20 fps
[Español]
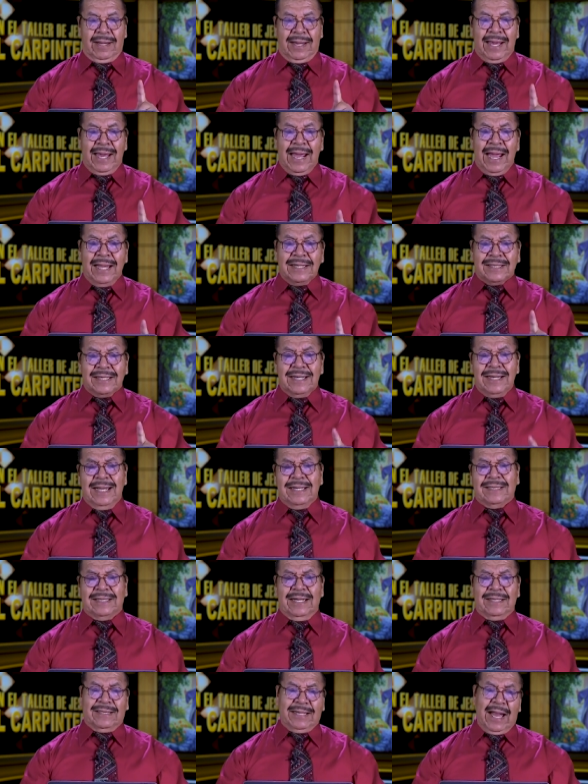es
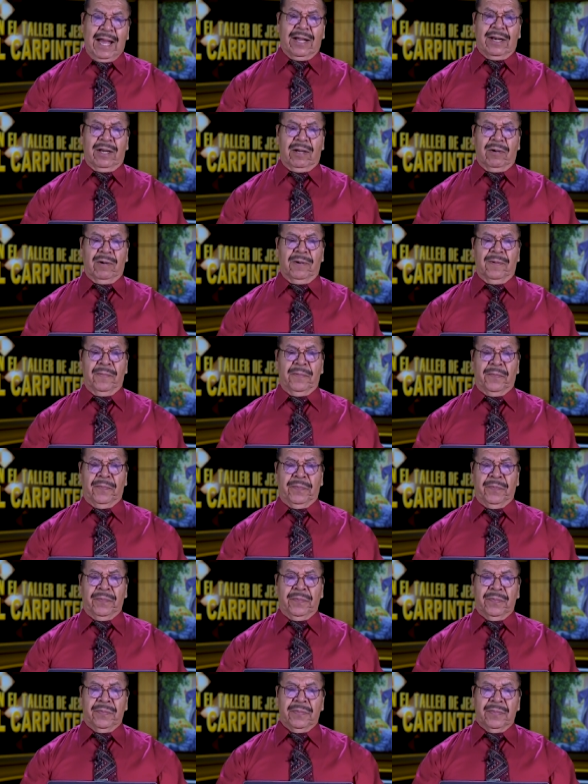necesario
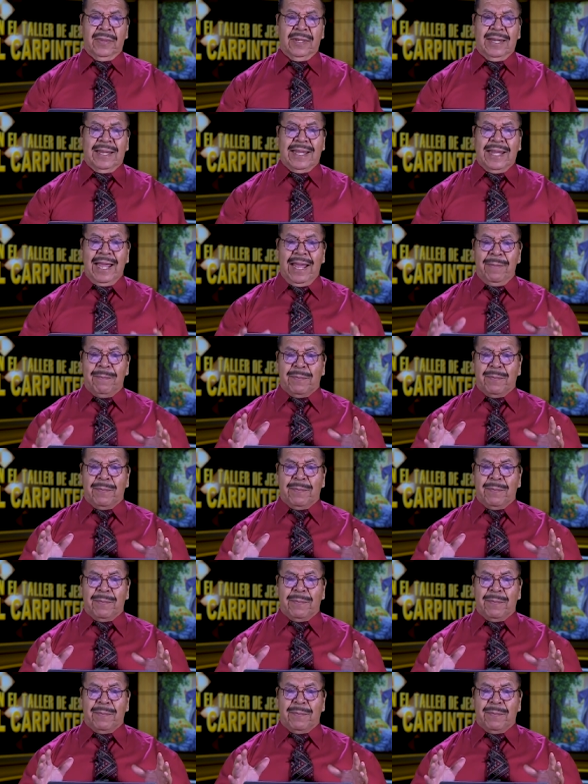que